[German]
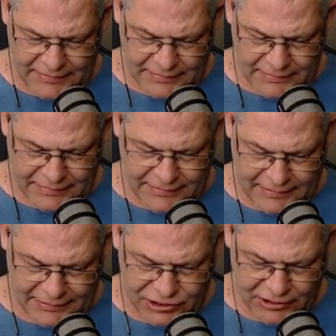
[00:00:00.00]
nicht
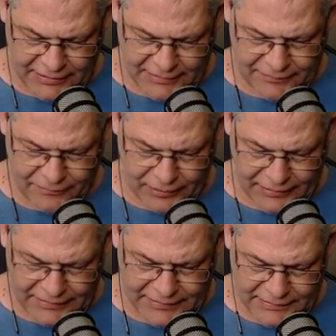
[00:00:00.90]
entscheidet,
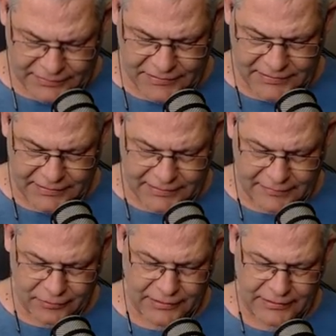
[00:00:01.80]
woanders hin zu zielen.
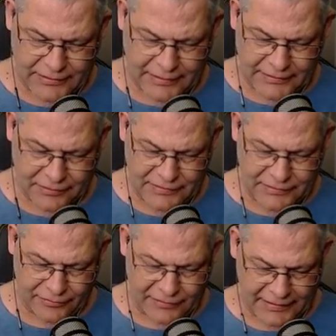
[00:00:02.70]
Okay, der hat
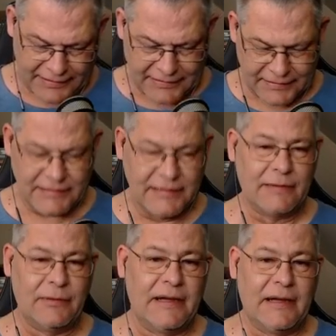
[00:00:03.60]
trotzdem auf die Hexen gezielt,
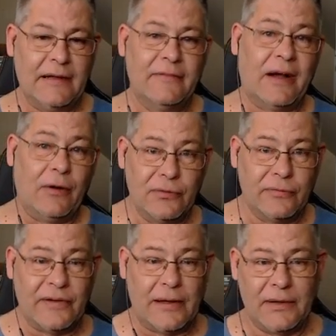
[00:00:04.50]
aber egal. War auch nur
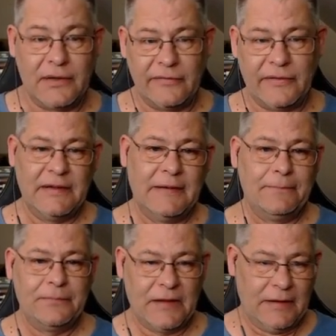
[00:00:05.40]
ein Farmangriff.
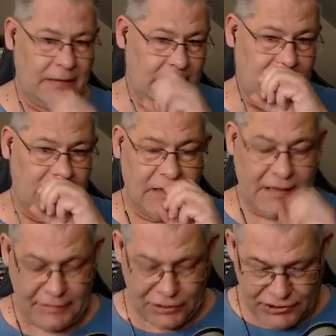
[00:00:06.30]

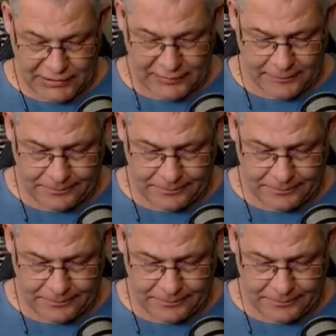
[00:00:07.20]
An der Stelle